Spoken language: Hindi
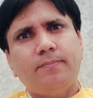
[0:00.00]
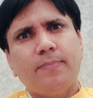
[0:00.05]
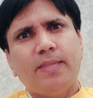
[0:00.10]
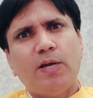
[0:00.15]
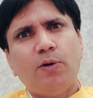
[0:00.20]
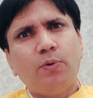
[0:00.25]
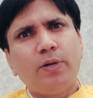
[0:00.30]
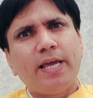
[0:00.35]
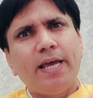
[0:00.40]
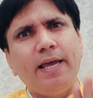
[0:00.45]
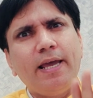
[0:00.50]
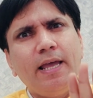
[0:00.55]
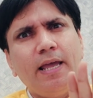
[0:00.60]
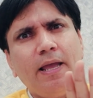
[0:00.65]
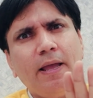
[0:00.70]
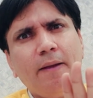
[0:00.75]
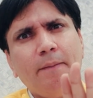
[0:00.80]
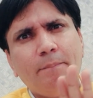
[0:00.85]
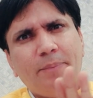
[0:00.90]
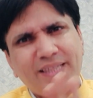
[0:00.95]
उनके
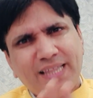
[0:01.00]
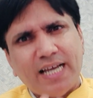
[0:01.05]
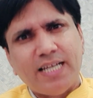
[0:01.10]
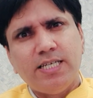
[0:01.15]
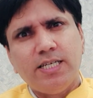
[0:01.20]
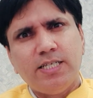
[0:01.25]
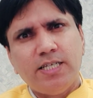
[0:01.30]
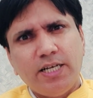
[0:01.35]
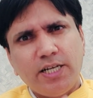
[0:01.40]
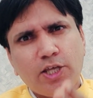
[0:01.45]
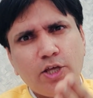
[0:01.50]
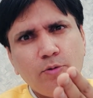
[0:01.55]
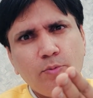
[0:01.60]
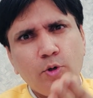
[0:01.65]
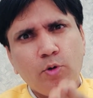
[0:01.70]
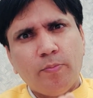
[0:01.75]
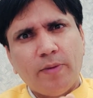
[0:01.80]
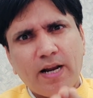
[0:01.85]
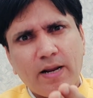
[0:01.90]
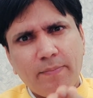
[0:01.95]
पिताजी जिनकी भी
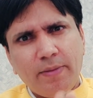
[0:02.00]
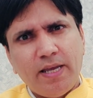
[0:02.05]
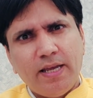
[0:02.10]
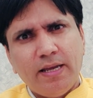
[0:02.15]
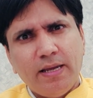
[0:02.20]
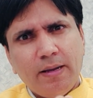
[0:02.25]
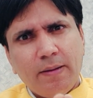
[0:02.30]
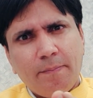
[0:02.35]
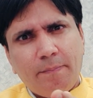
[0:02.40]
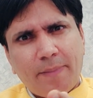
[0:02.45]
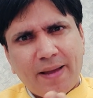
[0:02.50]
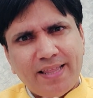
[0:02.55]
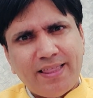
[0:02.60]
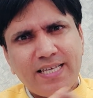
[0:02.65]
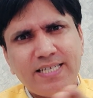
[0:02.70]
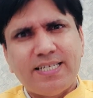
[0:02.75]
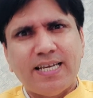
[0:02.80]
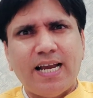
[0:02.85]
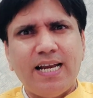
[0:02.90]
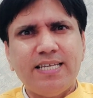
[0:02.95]
उम्र अभी
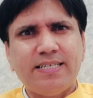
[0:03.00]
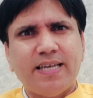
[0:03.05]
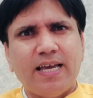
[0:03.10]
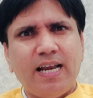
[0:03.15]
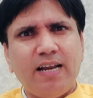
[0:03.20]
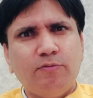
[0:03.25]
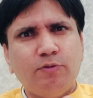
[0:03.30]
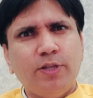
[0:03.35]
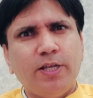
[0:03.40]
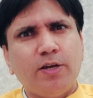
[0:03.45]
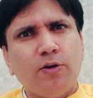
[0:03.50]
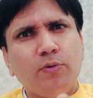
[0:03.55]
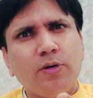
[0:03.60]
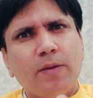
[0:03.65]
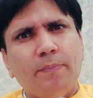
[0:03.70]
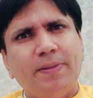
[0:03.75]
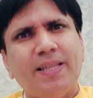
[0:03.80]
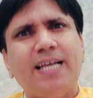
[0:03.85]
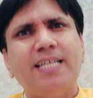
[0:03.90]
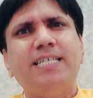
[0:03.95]
पैंतीस चालीस साल है वो देखें
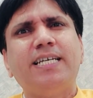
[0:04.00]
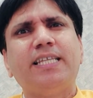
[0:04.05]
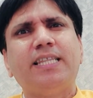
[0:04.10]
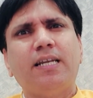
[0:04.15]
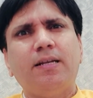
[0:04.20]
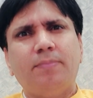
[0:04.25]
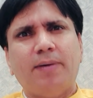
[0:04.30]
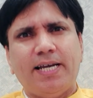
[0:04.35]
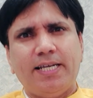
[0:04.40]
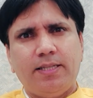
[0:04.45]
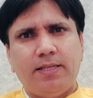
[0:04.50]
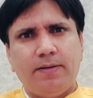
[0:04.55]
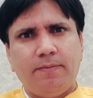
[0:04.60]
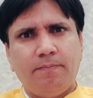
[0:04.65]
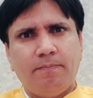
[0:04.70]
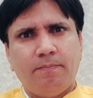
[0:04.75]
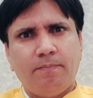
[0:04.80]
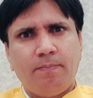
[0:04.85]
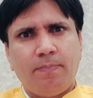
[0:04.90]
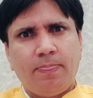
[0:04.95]
उनके पिताजी कितने भाई थे
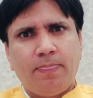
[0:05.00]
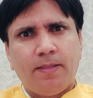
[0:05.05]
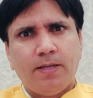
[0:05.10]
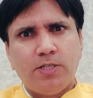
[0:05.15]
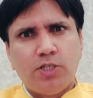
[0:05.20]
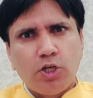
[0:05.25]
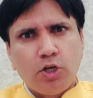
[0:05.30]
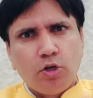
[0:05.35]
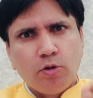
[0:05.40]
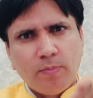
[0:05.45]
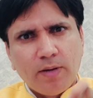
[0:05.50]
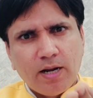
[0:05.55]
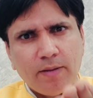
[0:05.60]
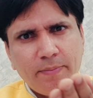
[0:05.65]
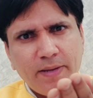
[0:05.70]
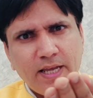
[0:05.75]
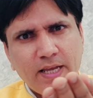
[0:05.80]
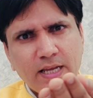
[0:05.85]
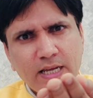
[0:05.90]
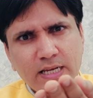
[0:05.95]
जिनकी उम्र
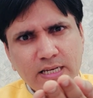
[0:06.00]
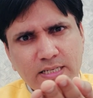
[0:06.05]
अभी